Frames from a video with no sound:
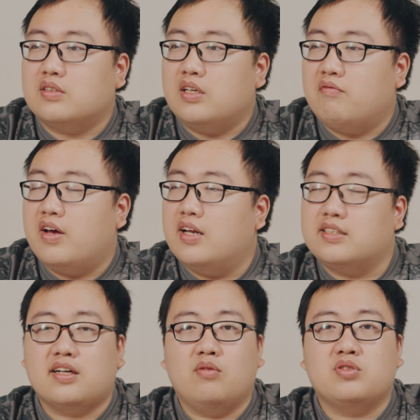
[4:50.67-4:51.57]
Nhân viên thì
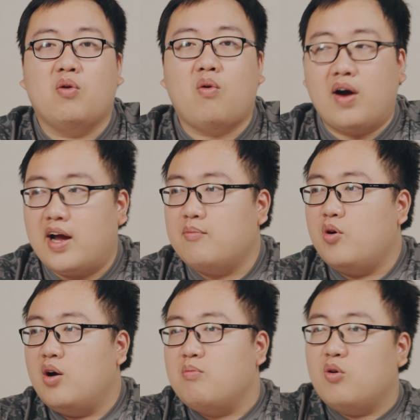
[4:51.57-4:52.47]
chắc là cũng giàu quá,
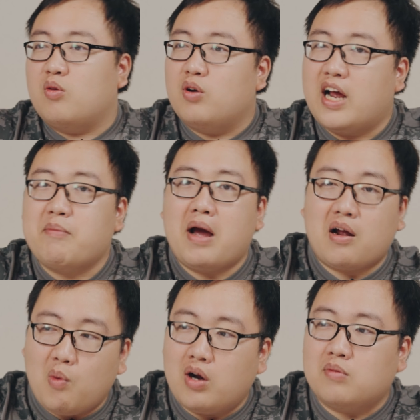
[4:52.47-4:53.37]
mỗi ông một con
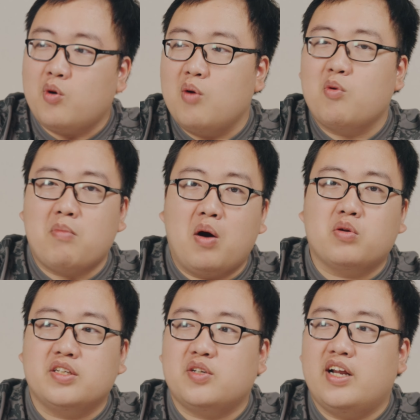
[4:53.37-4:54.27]
iMac luôn, mỗi ông một
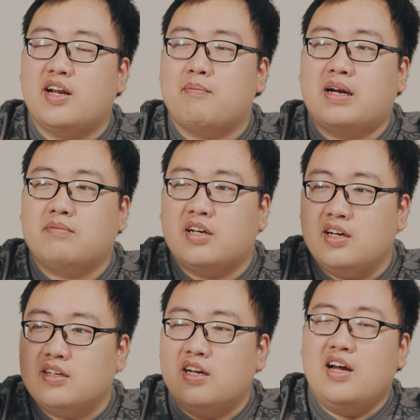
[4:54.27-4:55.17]
màu, thế cho nên là mặt
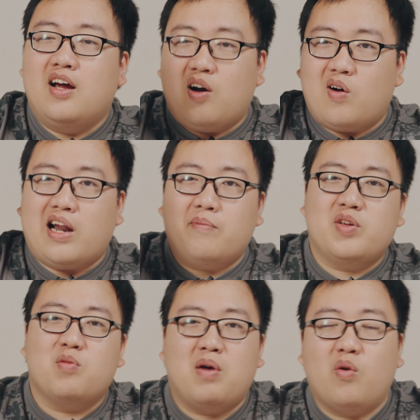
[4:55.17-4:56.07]
lưng họ làm
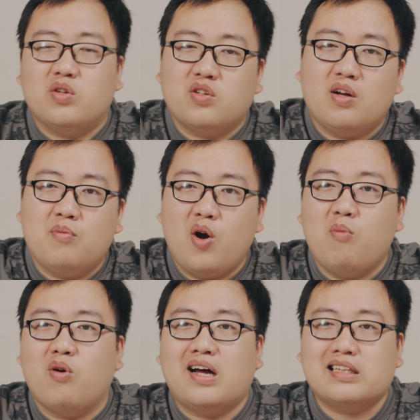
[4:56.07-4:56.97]
nhiều màu cho là mỗi
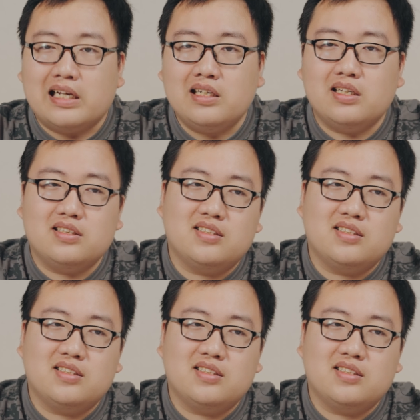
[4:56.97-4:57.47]
ông một cá tính,